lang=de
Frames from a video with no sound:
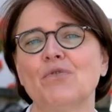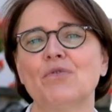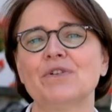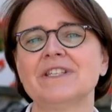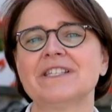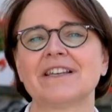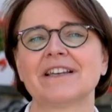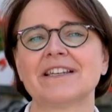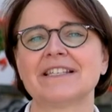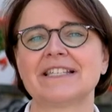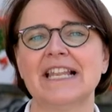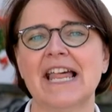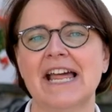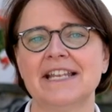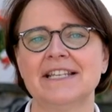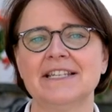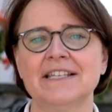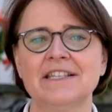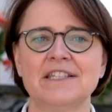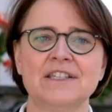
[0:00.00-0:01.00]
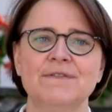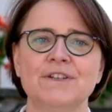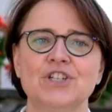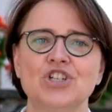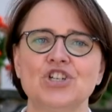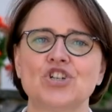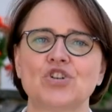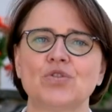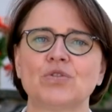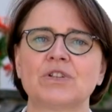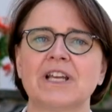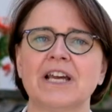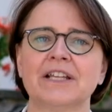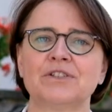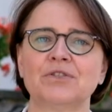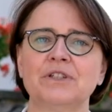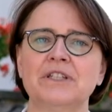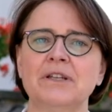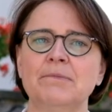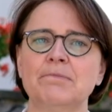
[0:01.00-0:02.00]
unseres Landes zwischen
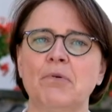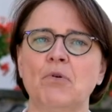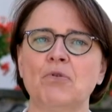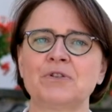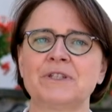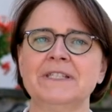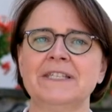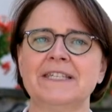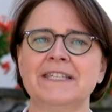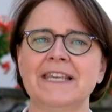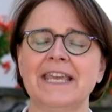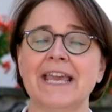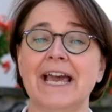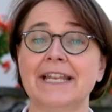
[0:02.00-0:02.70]
Stuttgart und dem Bodensee,